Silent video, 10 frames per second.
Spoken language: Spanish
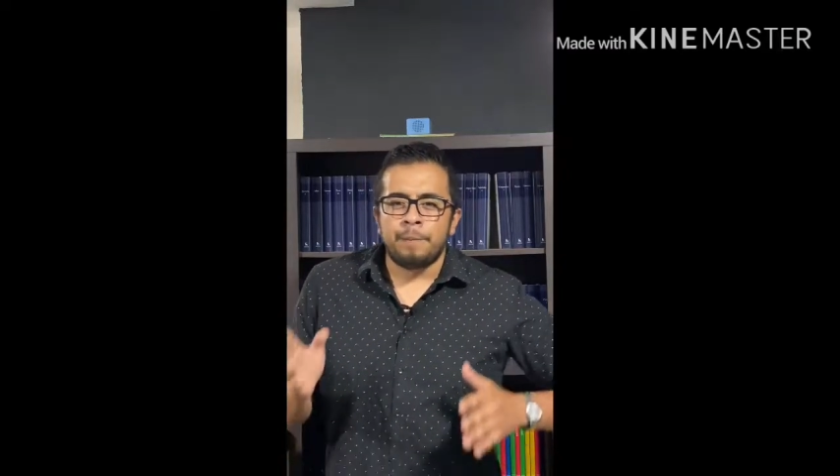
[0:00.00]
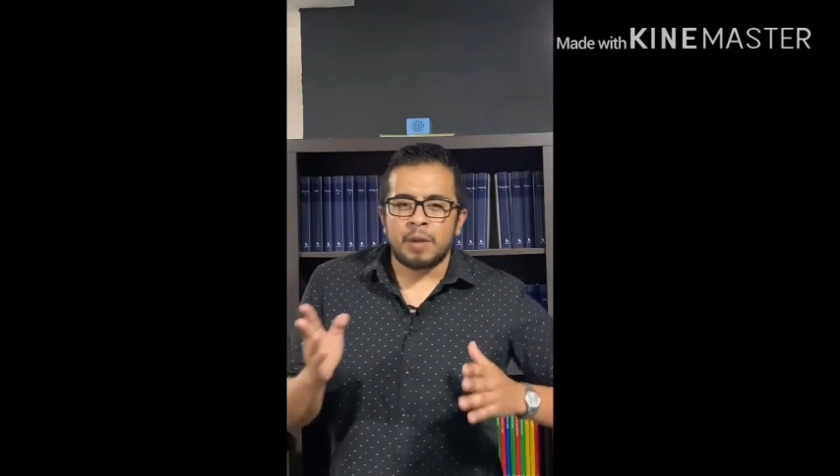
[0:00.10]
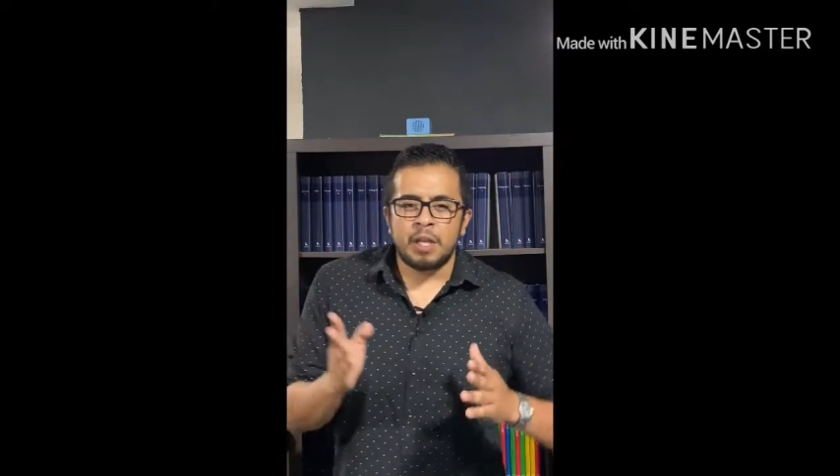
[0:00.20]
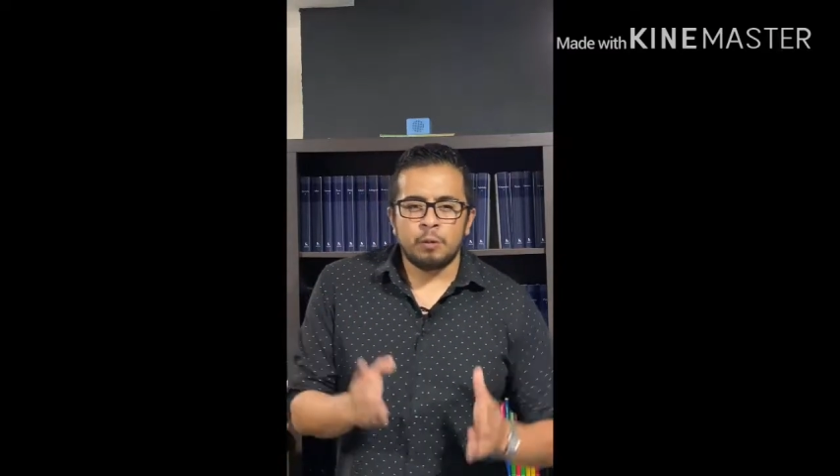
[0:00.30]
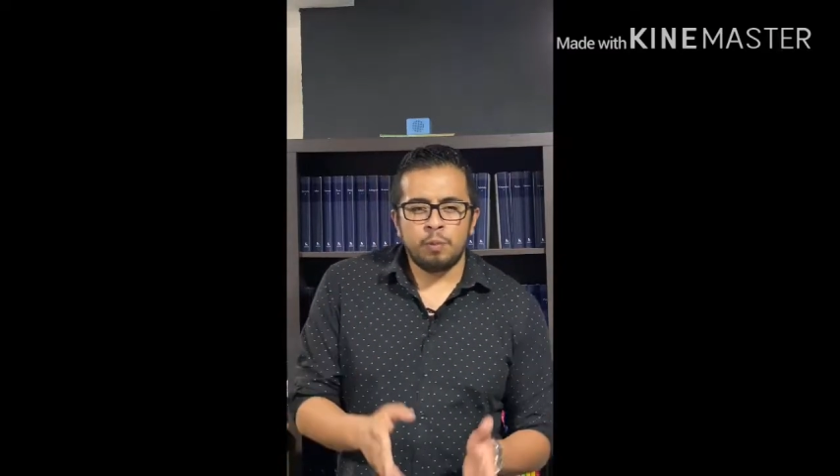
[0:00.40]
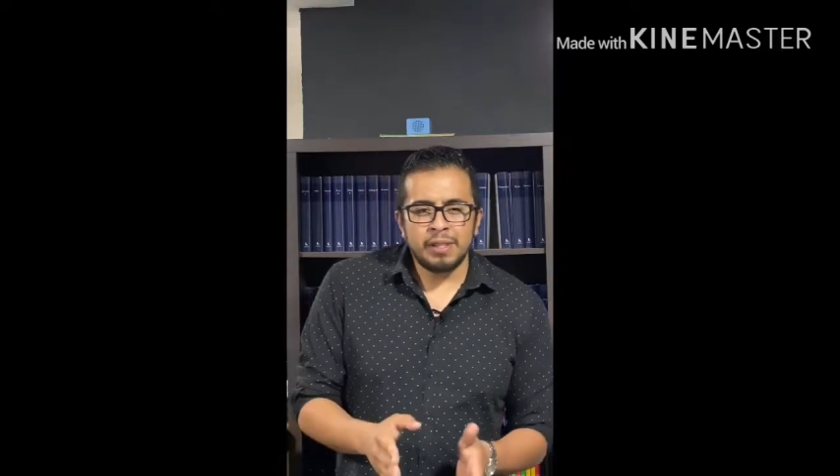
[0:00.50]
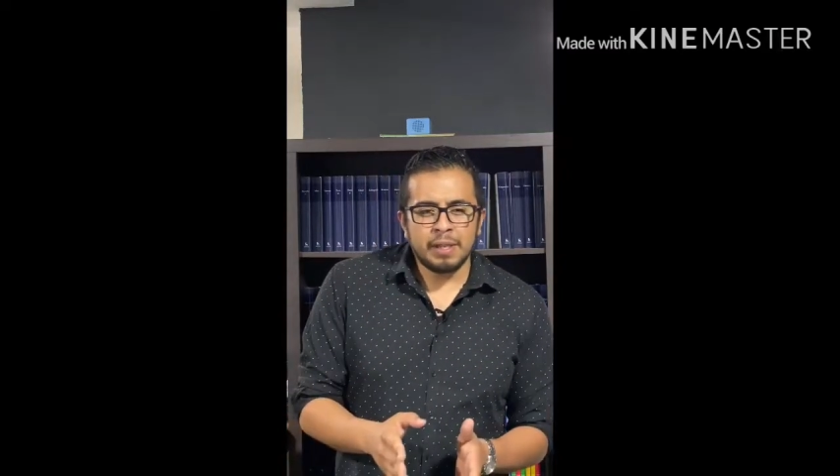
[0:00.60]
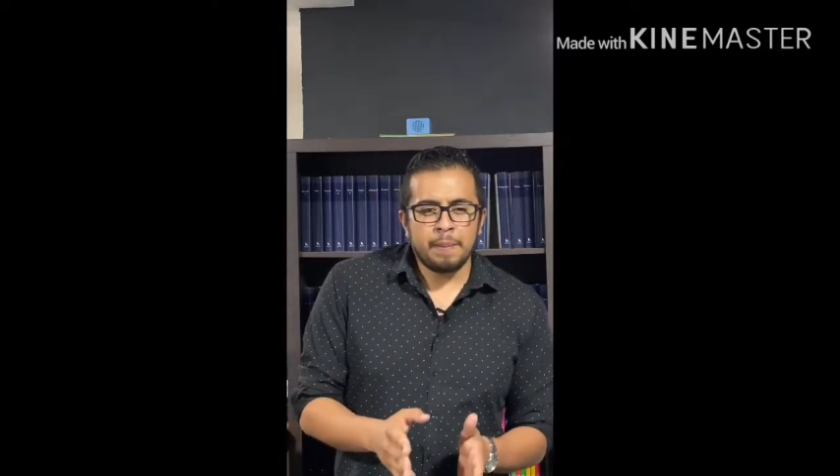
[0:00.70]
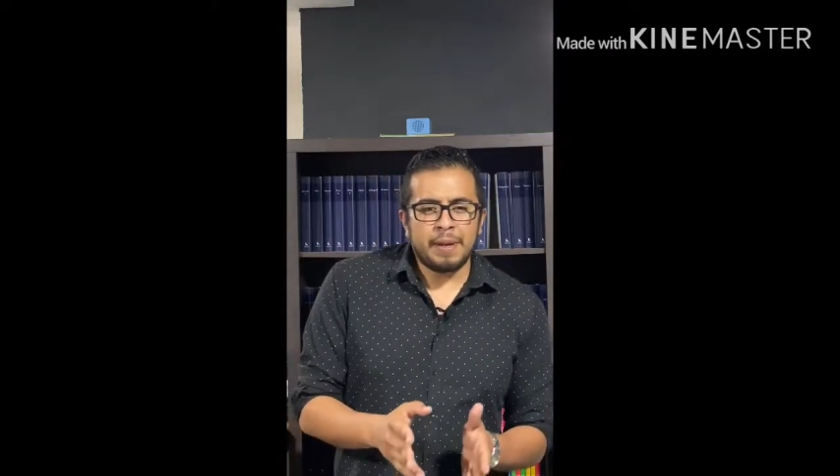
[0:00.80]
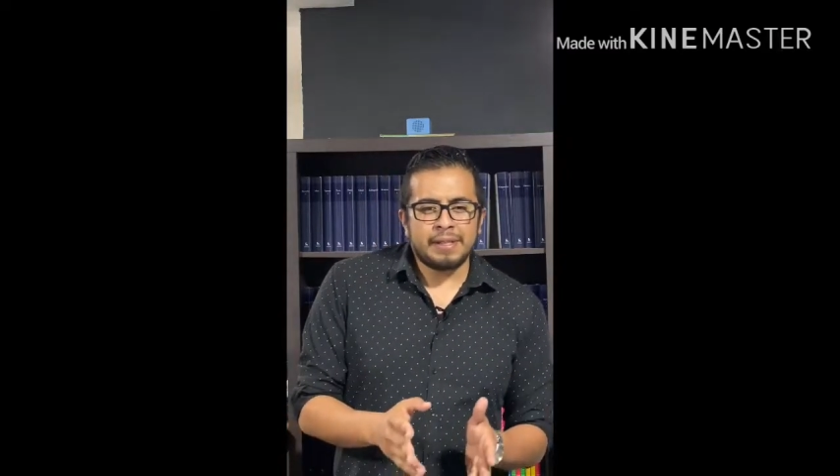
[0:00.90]
Después
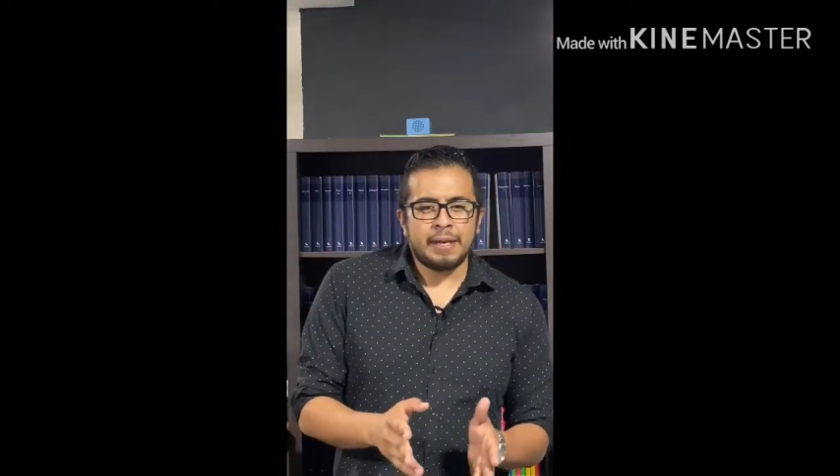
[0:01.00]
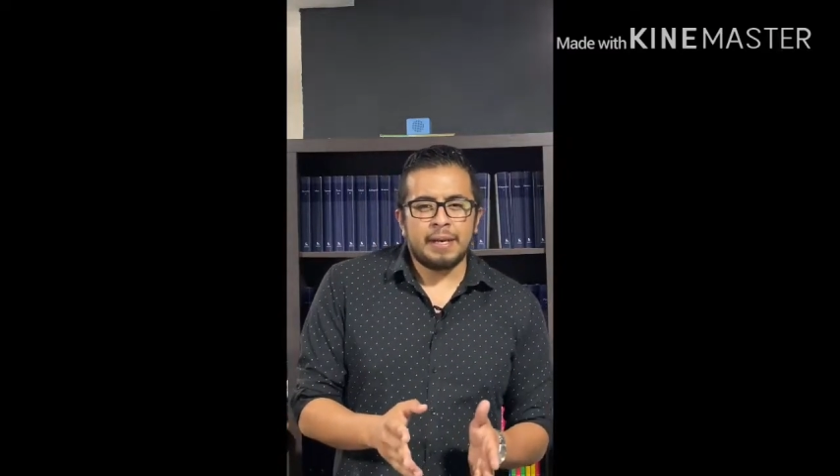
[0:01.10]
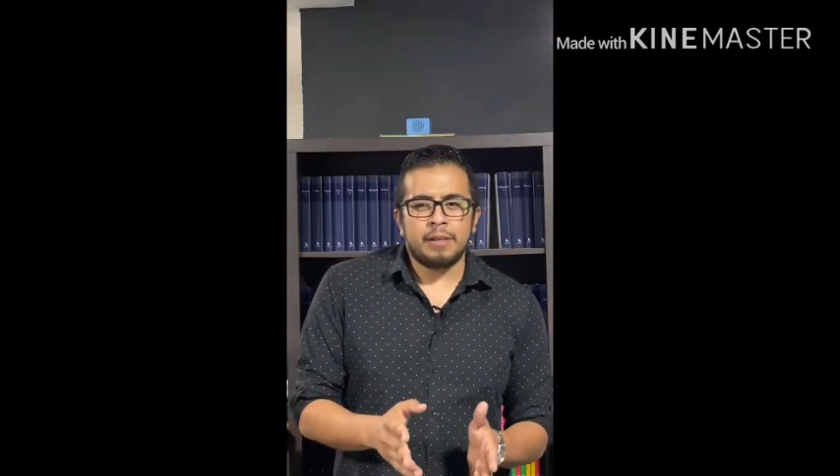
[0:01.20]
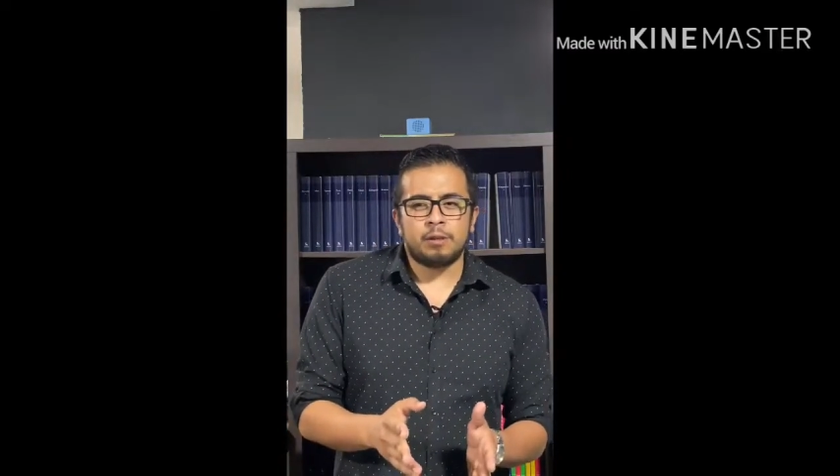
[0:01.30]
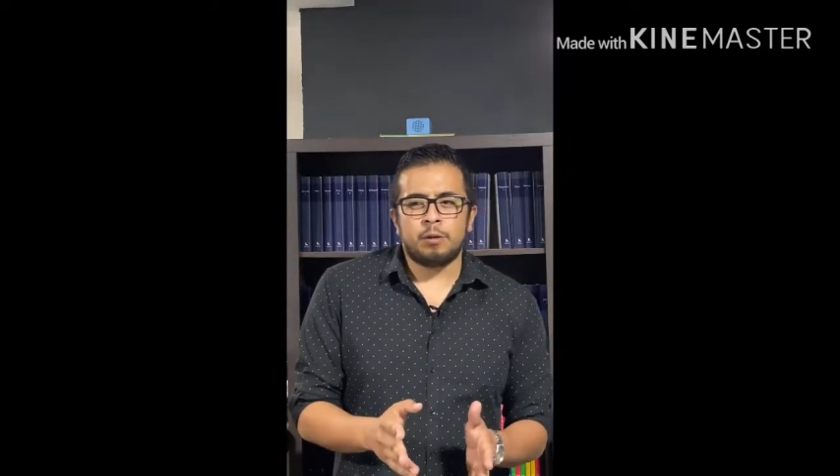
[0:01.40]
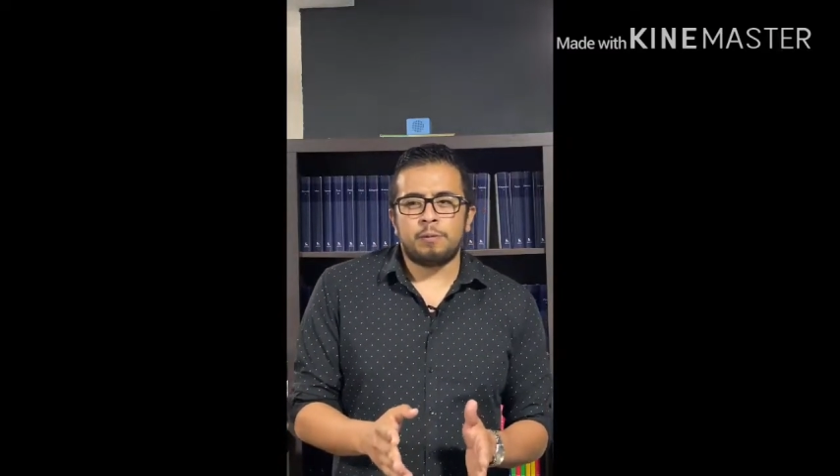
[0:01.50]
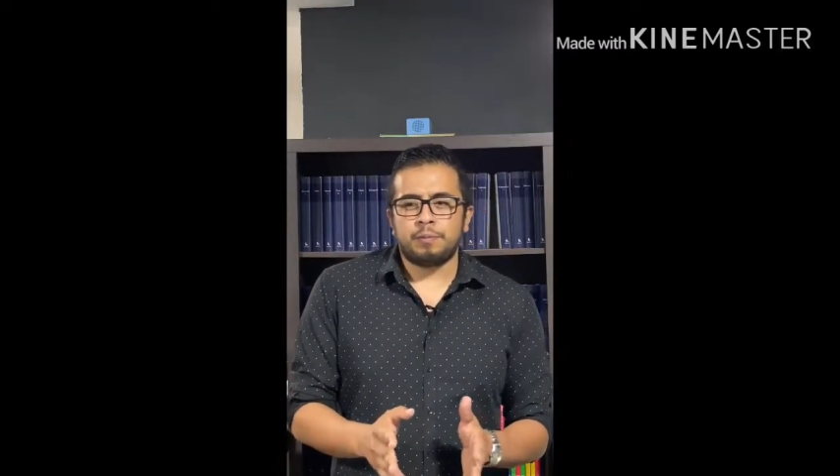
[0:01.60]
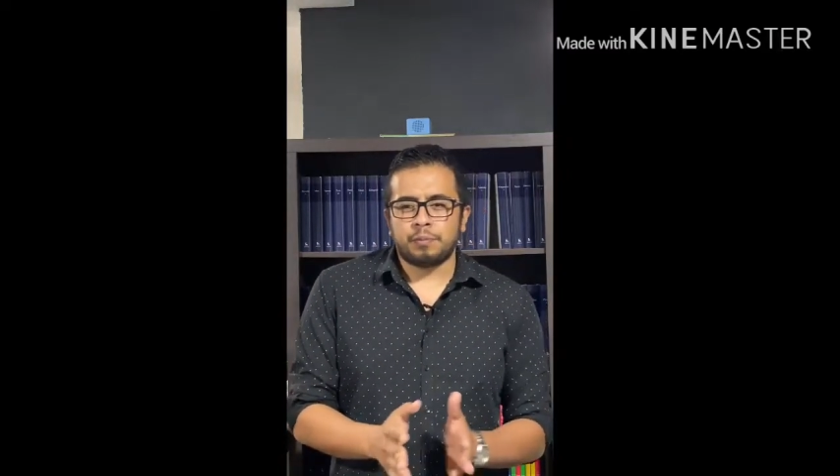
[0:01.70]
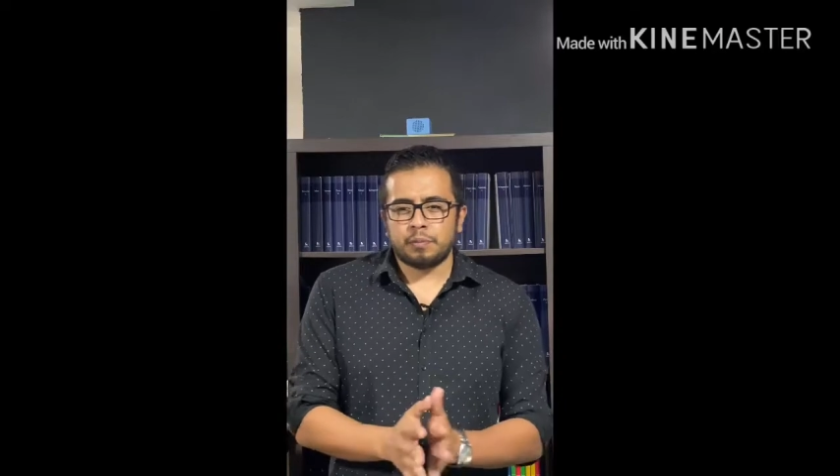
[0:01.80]
que pasa esto,